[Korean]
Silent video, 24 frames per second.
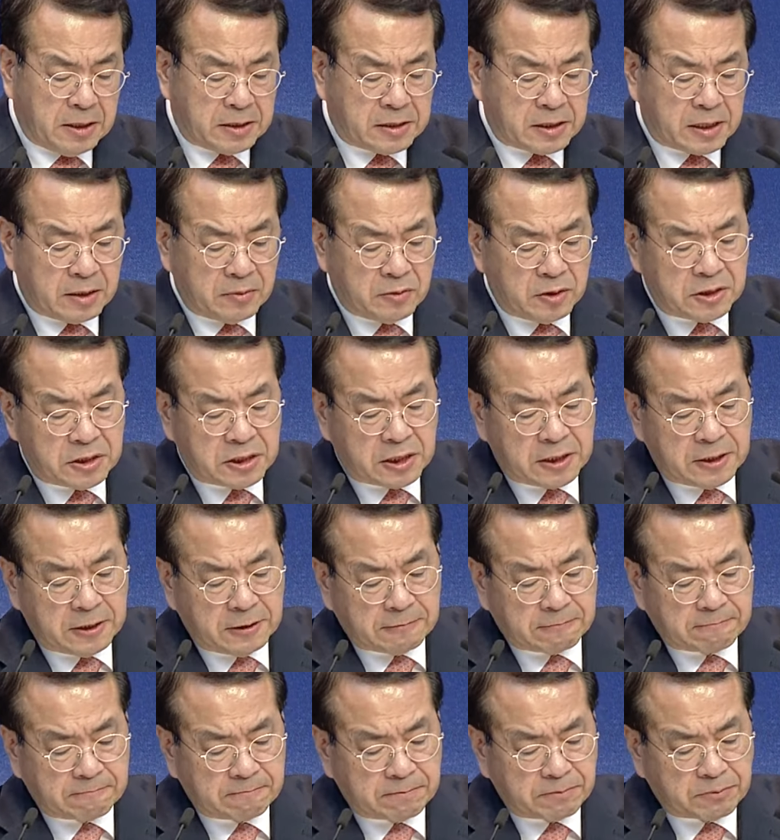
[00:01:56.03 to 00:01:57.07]
세
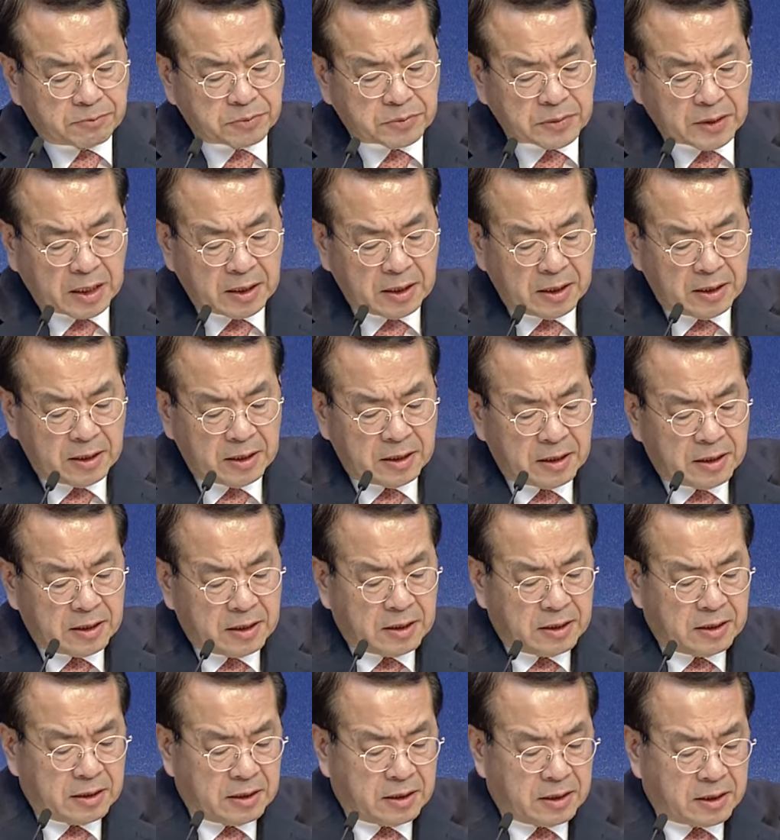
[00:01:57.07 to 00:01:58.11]
번째는
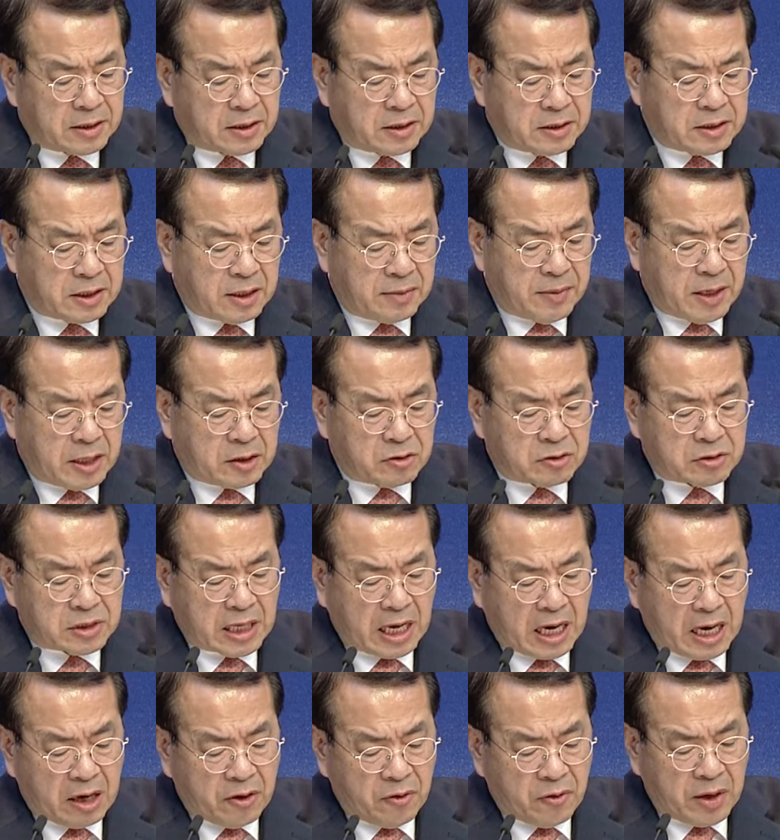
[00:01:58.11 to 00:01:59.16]
현재 매주
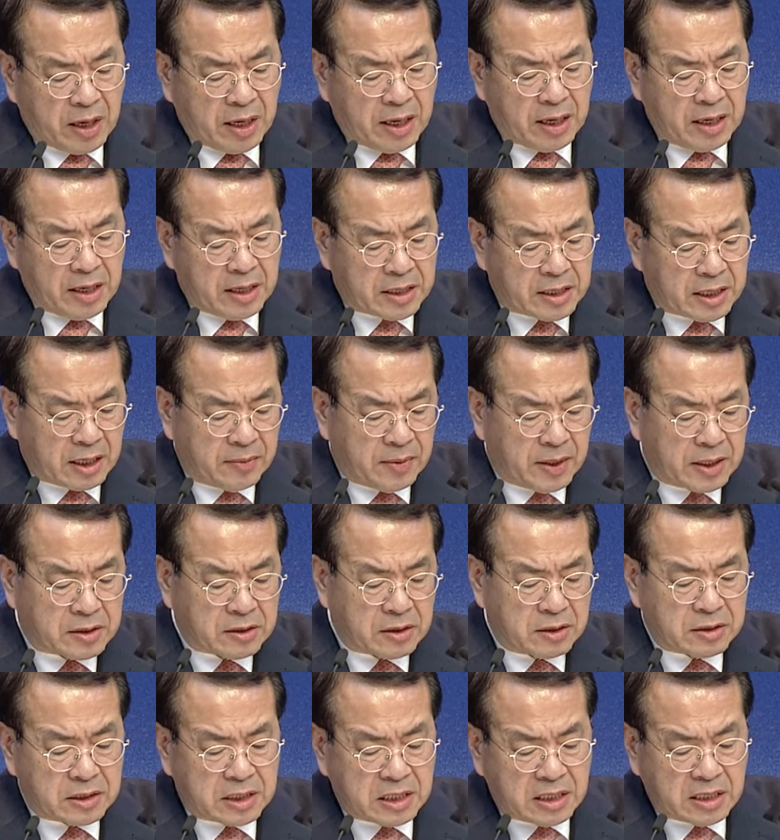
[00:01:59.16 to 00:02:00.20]
4회 예배
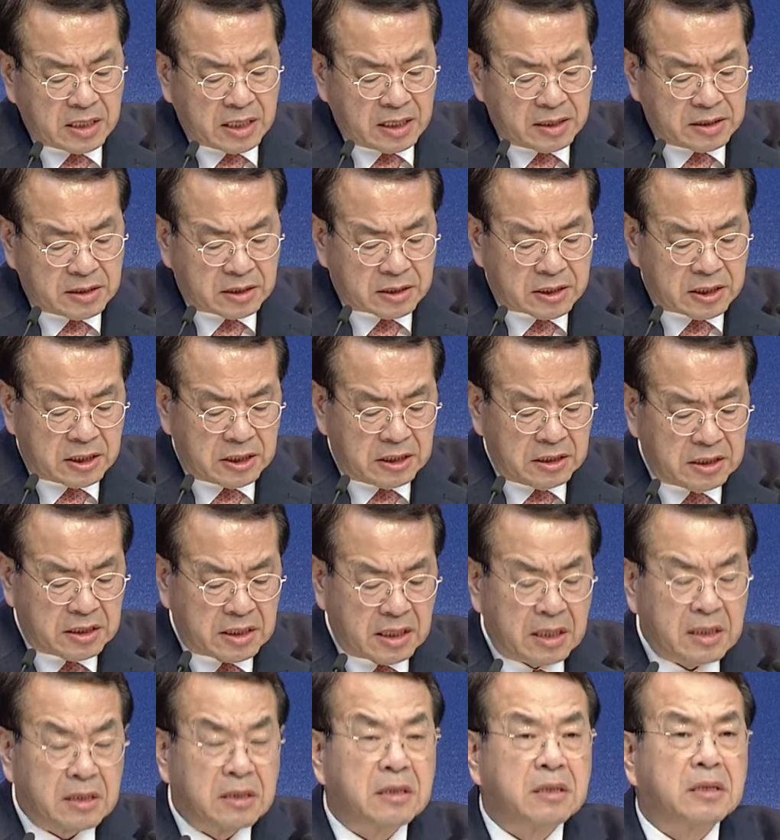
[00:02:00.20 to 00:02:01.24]
전 이탈측
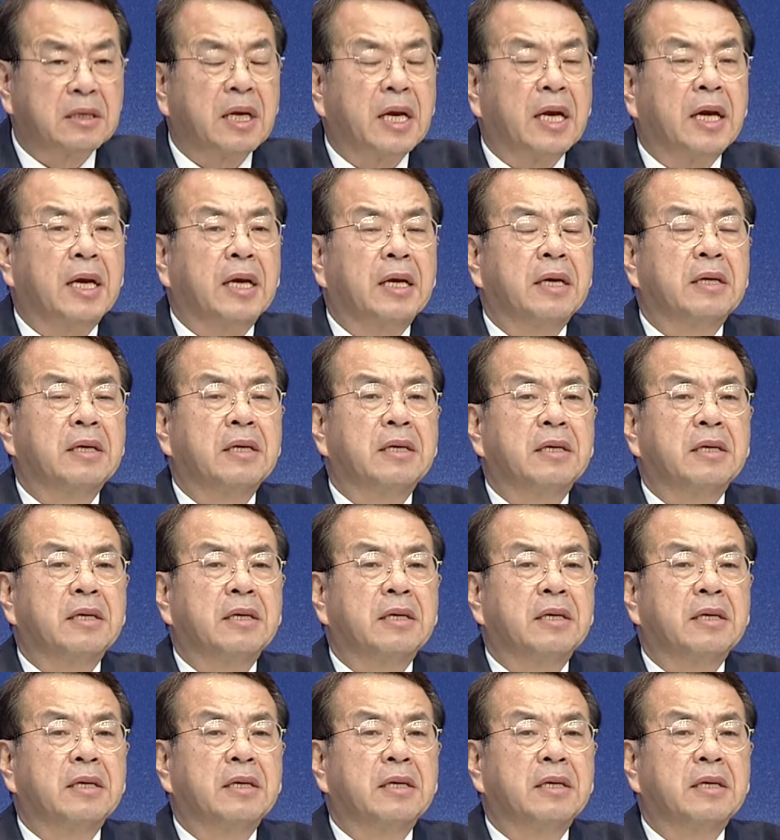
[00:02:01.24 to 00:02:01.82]
시위가 있는데